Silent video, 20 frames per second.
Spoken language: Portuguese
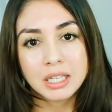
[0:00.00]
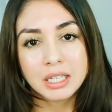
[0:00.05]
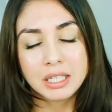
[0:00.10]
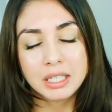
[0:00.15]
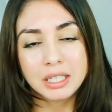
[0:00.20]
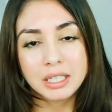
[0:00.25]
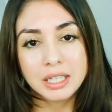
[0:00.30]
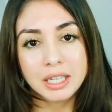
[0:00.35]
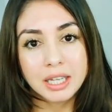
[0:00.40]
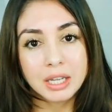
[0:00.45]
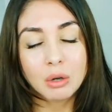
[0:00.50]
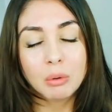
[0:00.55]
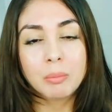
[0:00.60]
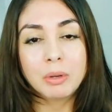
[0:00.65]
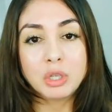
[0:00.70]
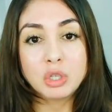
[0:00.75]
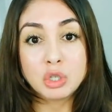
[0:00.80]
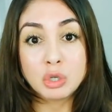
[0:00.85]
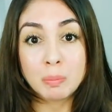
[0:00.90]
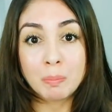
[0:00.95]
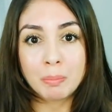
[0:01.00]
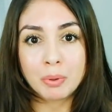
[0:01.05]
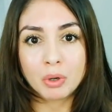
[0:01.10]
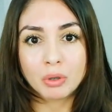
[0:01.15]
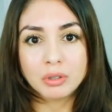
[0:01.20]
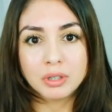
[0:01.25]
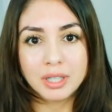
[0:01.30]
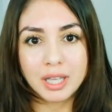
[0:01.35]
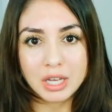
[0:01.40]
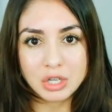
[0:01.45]
e realmente
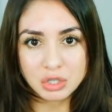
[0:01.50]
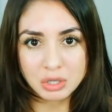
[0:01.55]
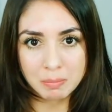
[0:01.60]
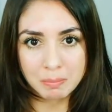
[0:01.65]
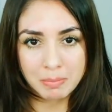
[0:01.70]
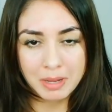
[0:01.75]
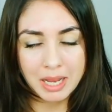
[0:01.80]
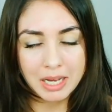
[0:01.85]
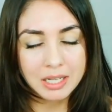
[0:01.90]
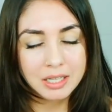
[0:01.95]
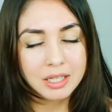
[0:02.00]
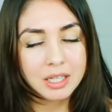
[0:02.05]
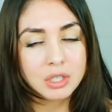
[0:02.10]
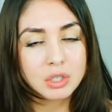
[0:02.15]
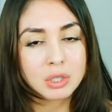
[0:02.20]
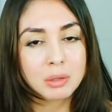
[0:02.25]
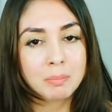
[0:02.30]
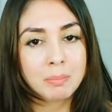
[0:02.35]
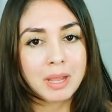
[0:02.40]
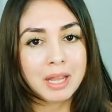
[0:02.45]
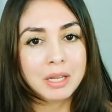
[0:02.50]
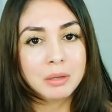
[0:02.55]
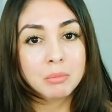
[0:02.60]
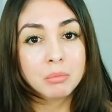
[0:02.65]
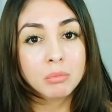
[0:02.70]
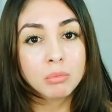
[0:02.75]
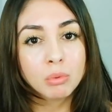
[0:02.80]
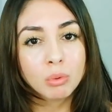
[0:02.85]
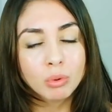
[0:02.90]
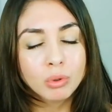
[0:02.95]
protege a pele, deixa a pele
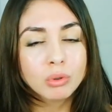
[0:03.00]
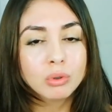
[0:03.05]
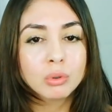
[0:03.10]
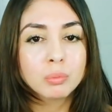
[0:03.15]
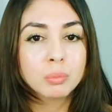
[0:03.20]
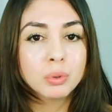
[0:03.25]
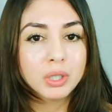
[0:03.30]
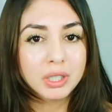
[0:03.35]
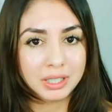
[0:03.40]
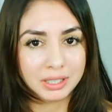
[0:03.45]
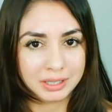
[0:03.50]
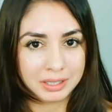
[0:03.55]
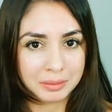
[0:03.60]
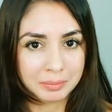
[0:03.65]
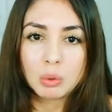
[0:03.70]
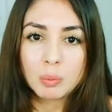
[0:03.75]
muito bonita.